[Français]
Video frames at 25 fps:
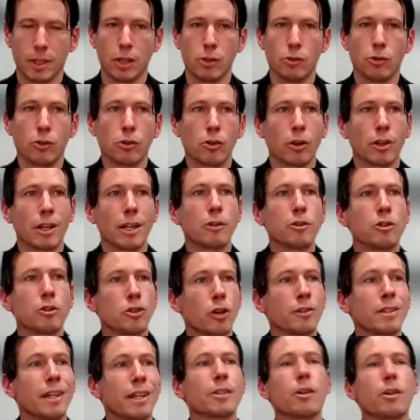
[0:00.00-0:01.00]
Donc, en quelque
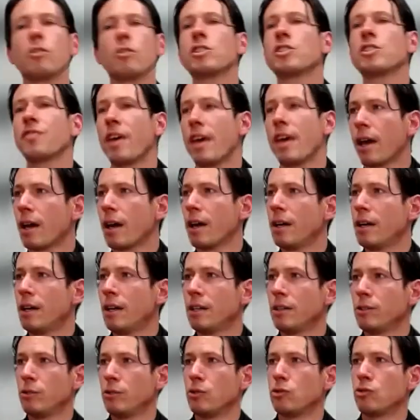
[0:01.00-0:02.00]
sorte, un transfert
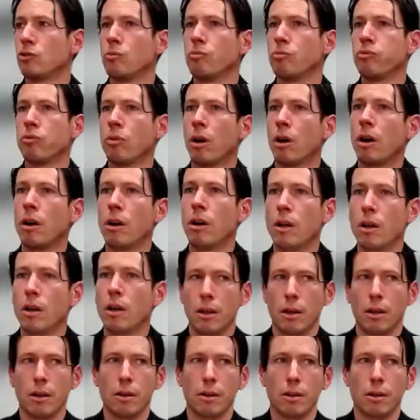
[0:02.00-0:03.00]
de ce poids
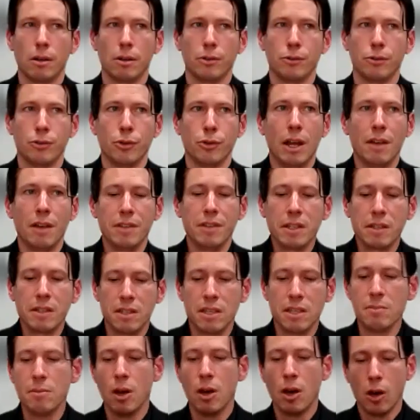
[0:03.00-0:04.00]
euh, de la
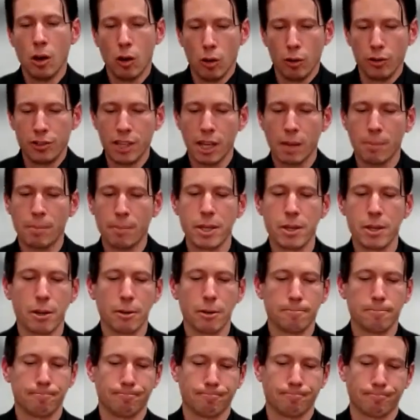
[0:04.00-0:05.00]
victime au tiers
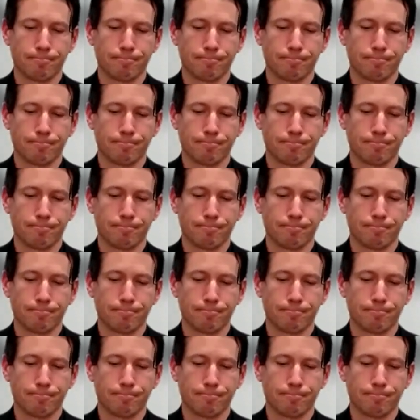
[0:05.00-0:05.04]
payeur.